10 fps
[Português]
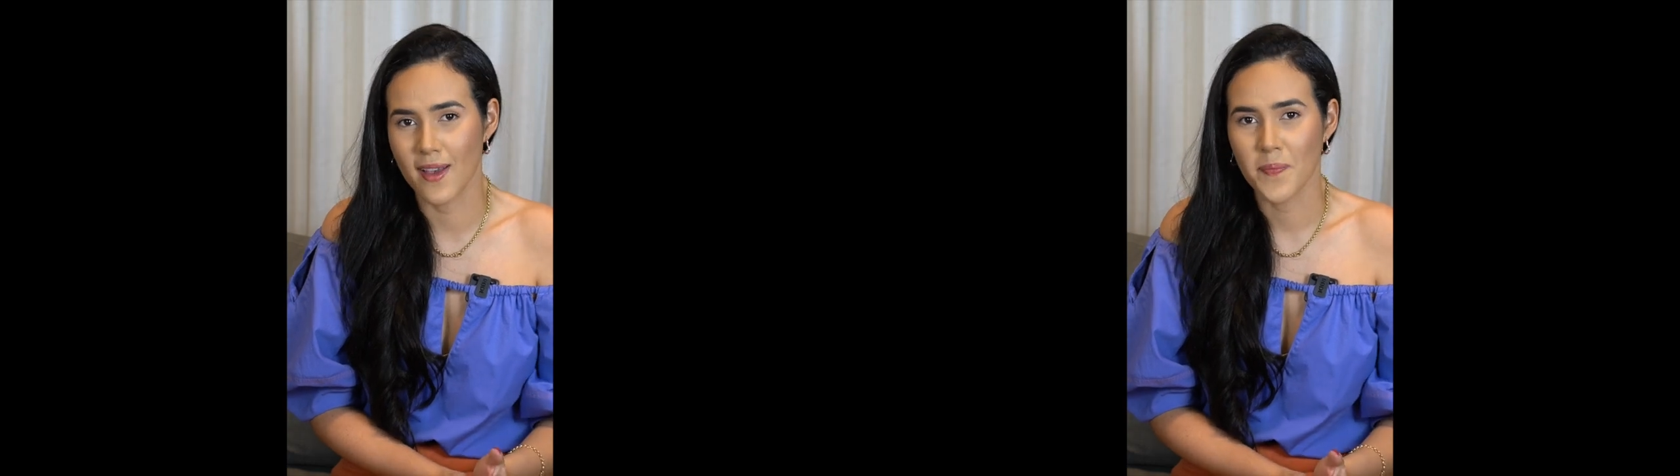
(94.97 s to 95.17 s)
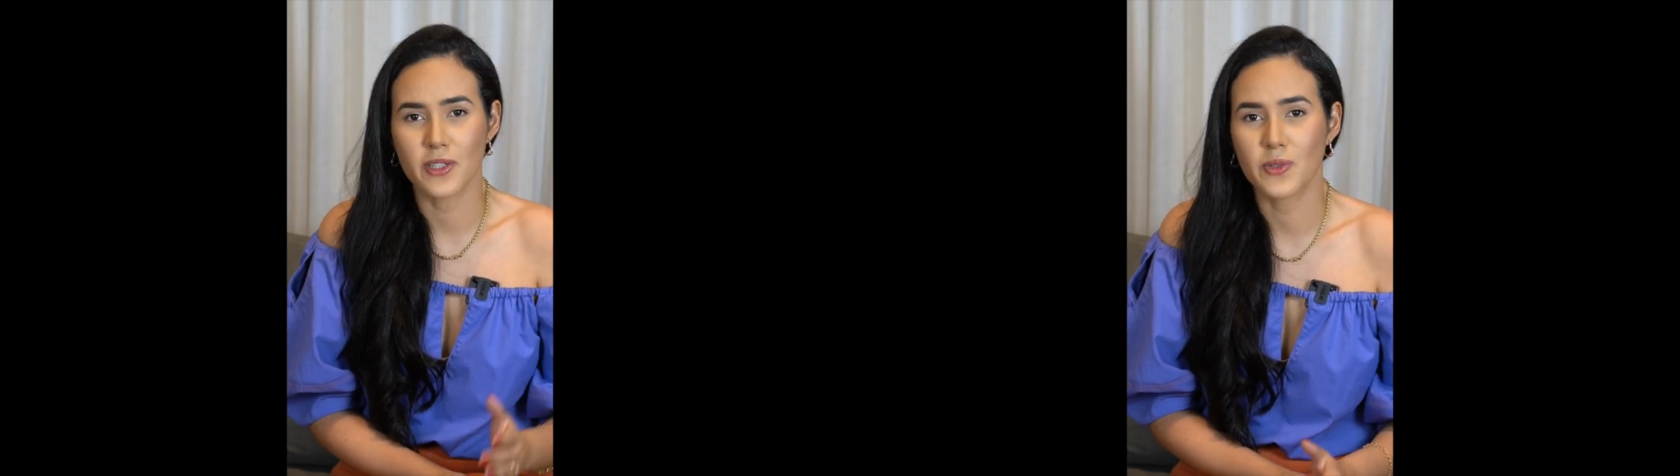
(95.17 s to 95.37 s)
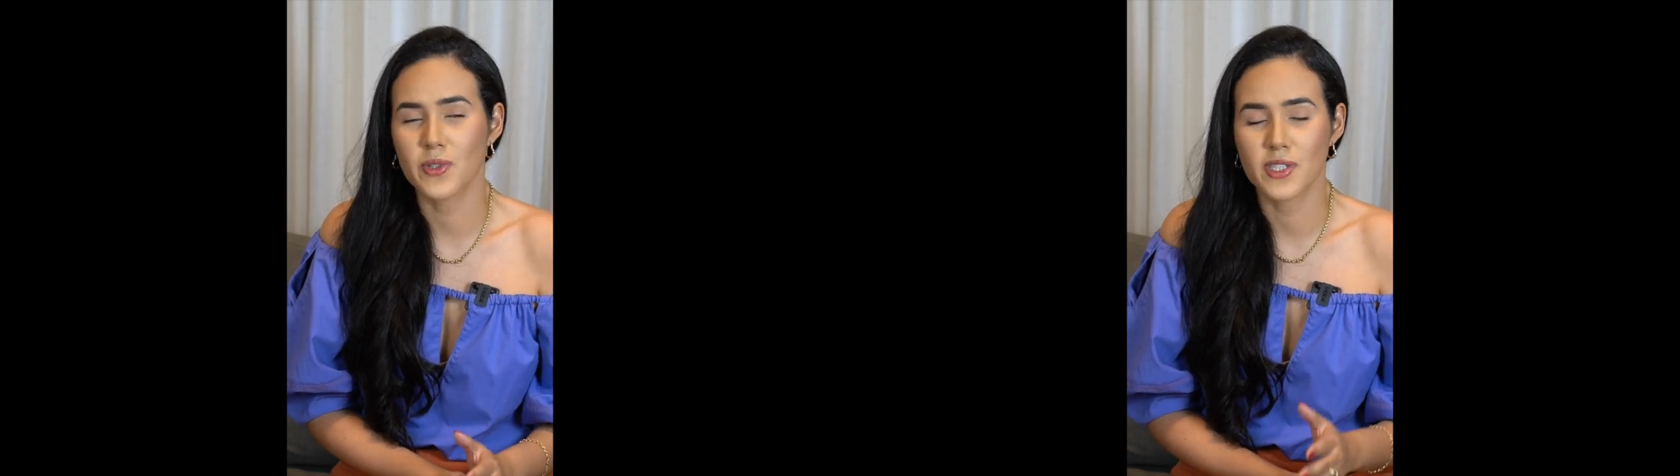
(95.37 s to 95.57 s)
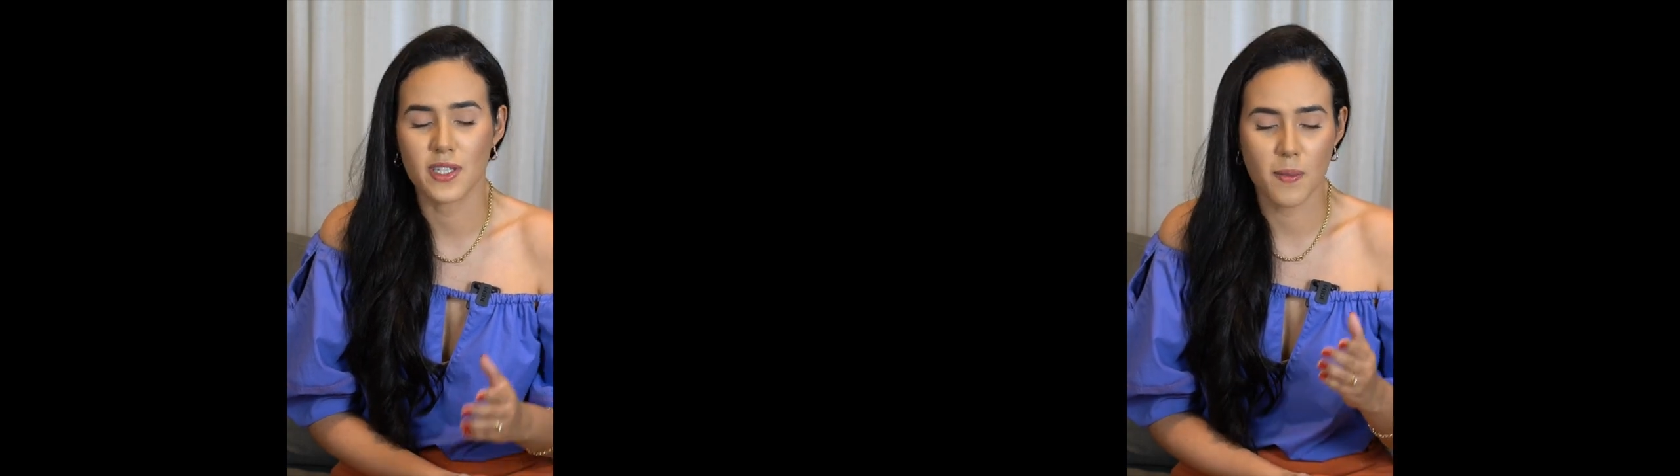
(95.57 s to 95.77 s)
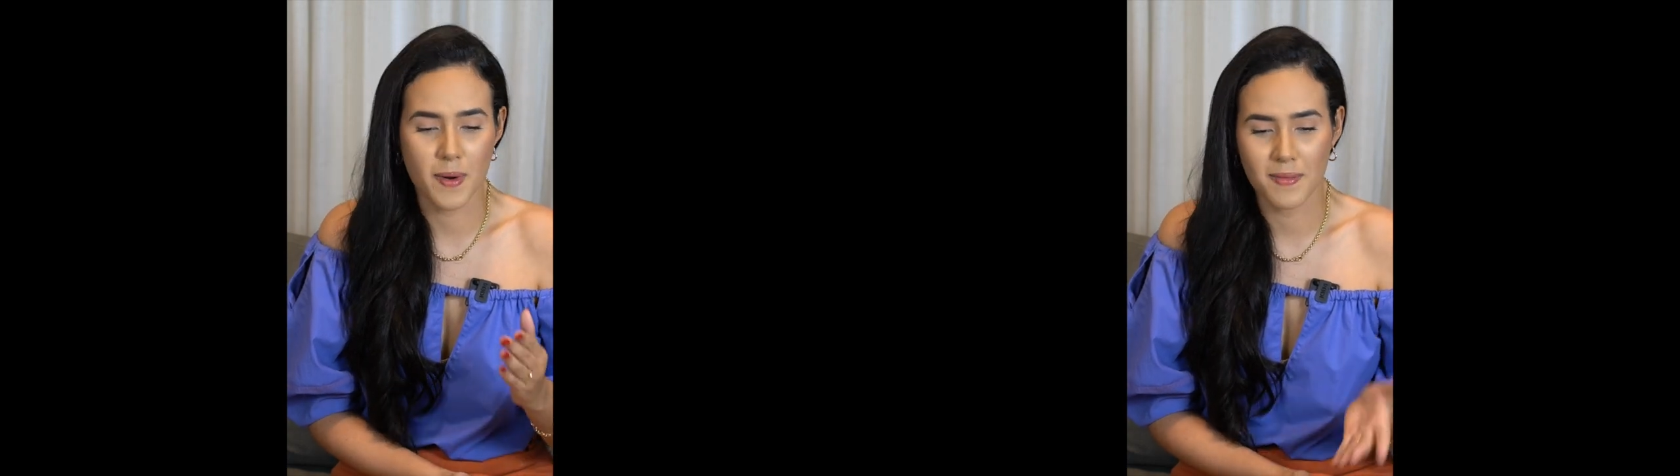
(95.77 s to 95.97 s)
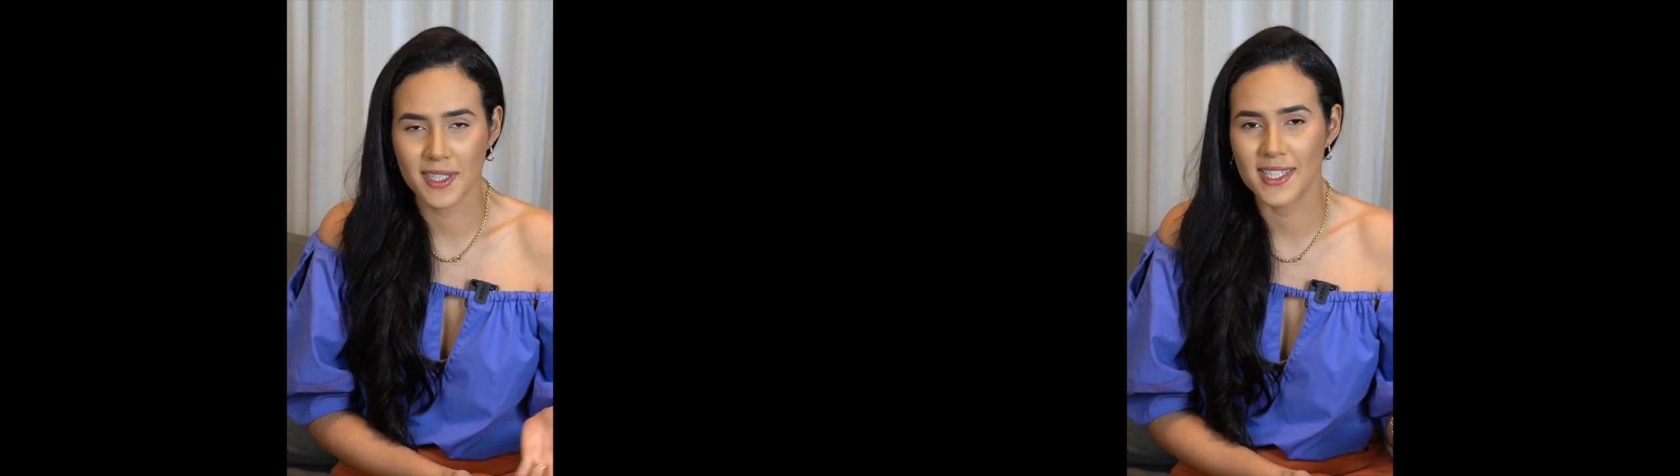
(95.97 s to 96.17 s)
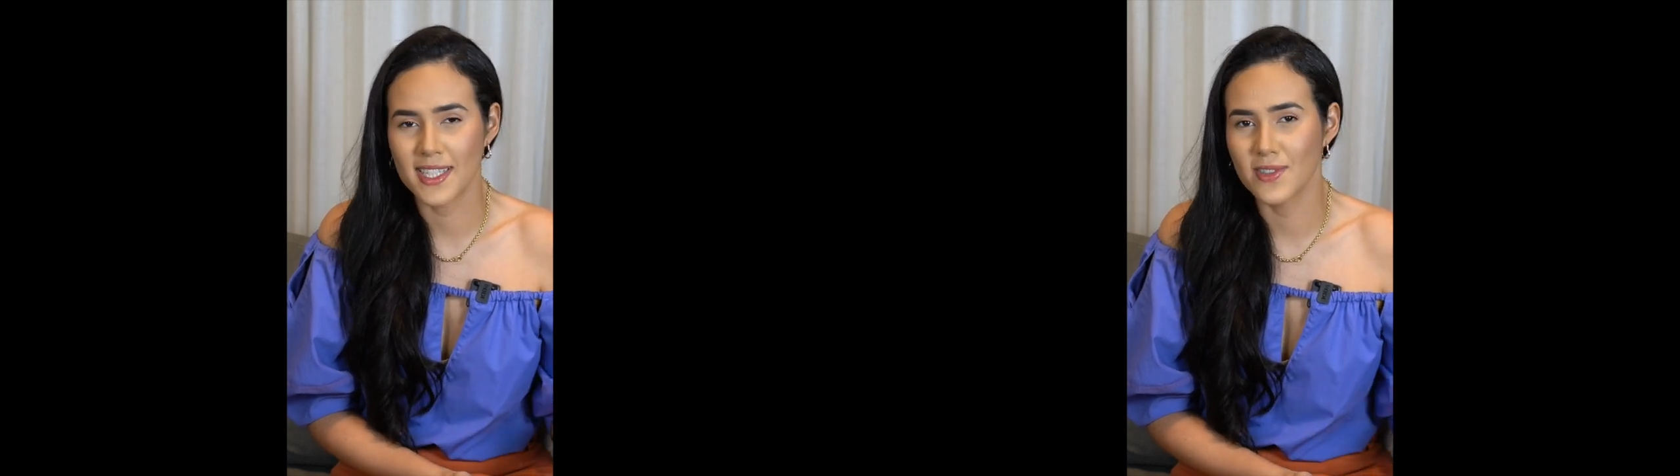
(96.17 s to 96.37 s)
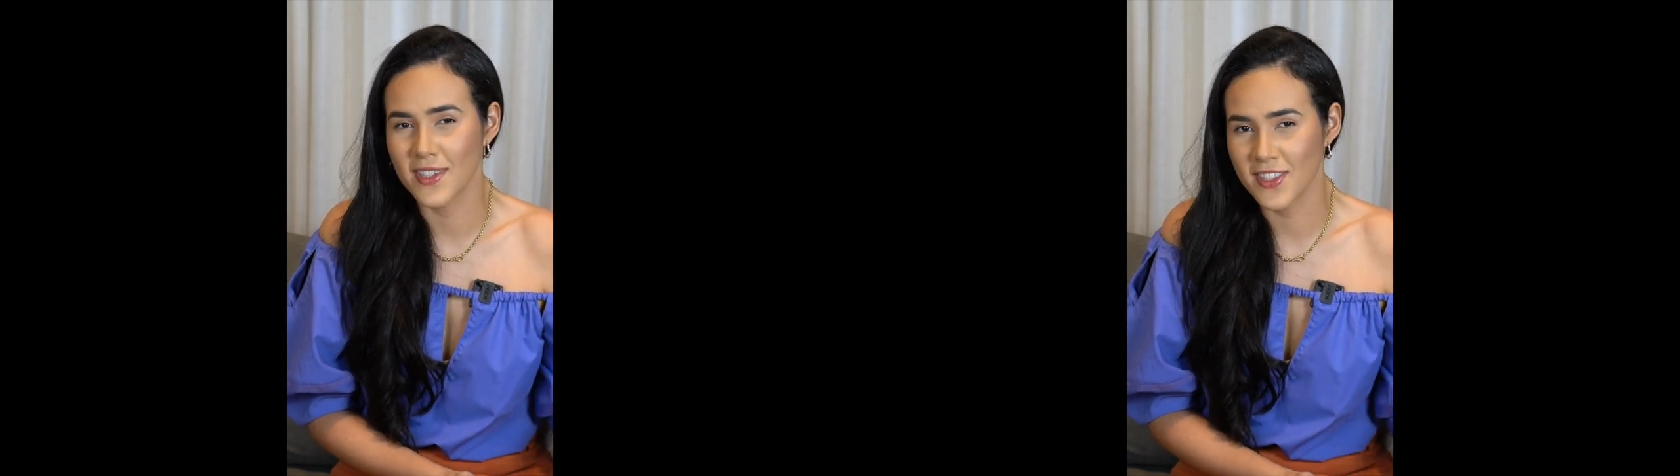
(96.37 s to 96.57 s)
Porque no cursinho eu permaneci
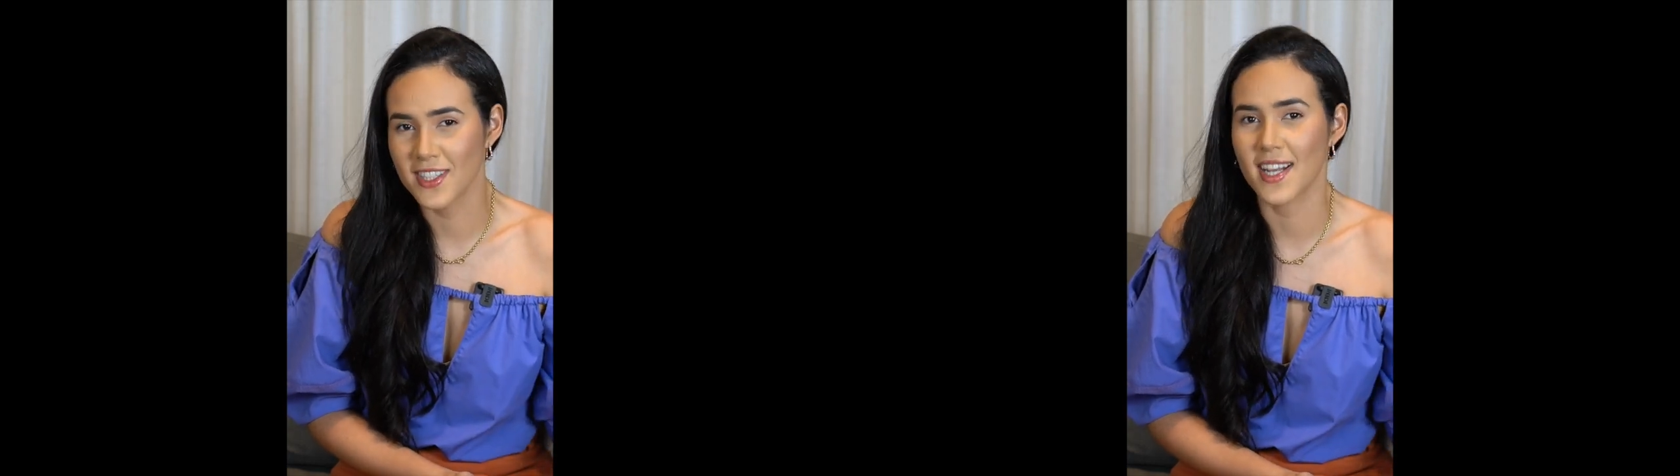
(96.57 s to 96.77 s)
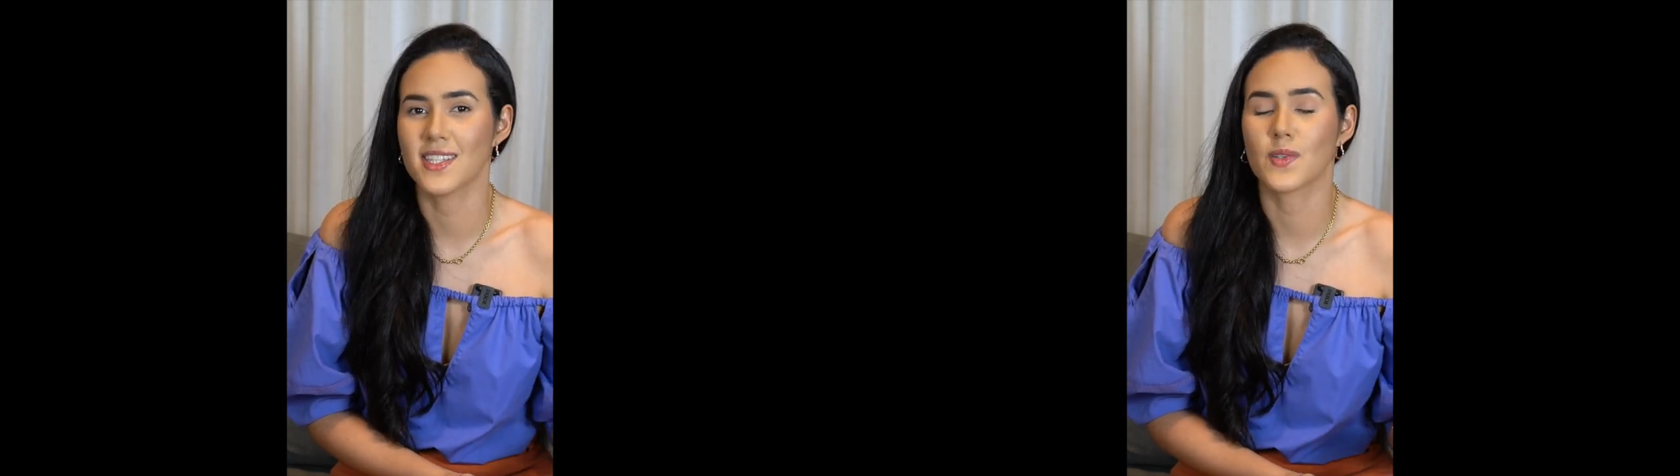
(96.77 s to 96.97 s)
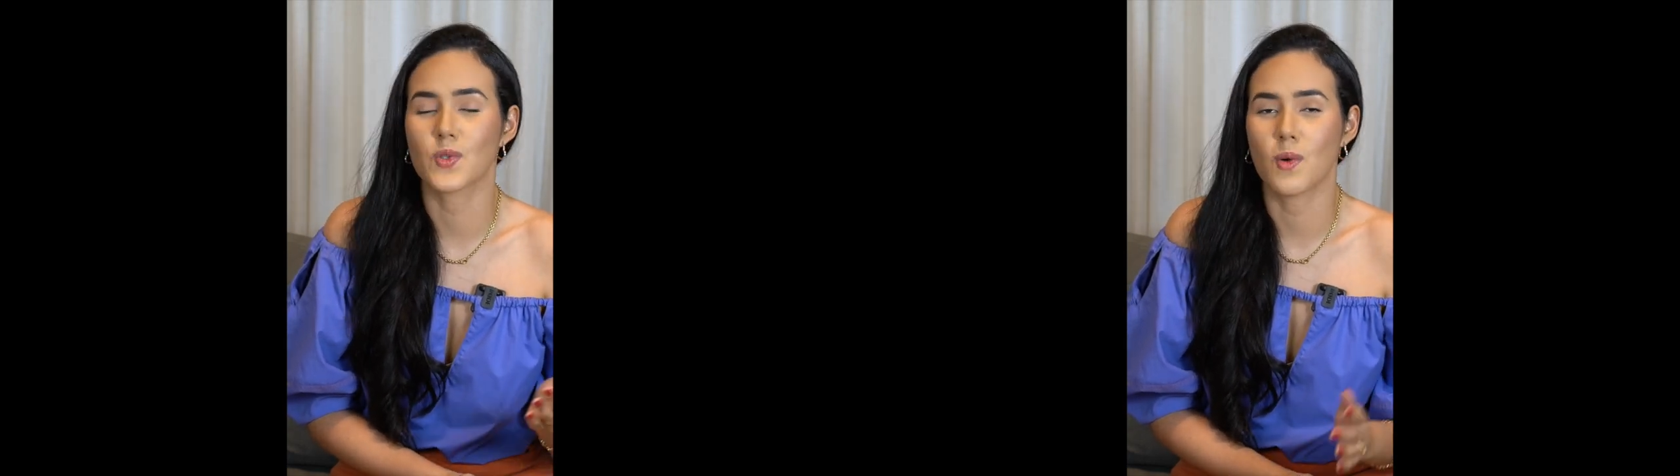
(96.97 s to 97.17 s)
durante três anos,